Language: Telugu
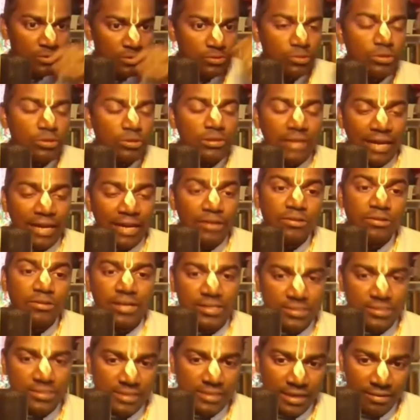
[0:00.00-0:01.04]
సో ట్రై టు
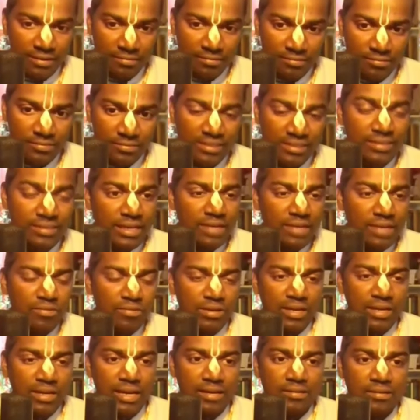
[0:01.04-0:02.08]
అండర్స్టాండ్ ఈ త్రీ
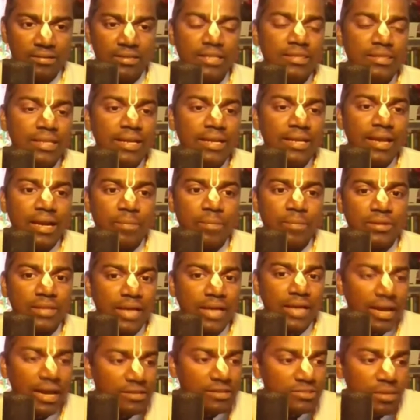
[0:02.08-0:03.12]
ఉండాలి ఈ త్రీ లేకపోతే
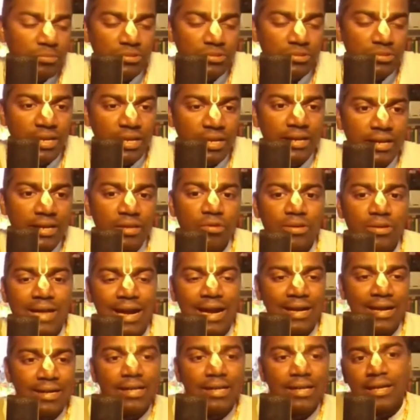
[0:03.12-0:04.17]
ఆ సముద్రాన్ని
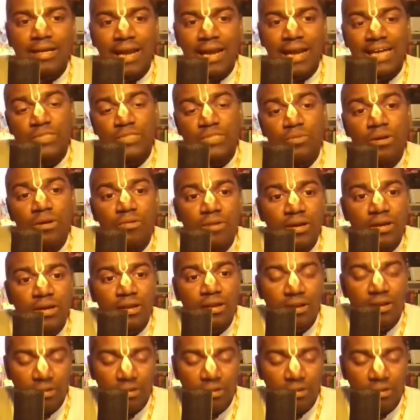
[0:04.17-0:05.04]
కాంట్ క్రాస్ ఓవర్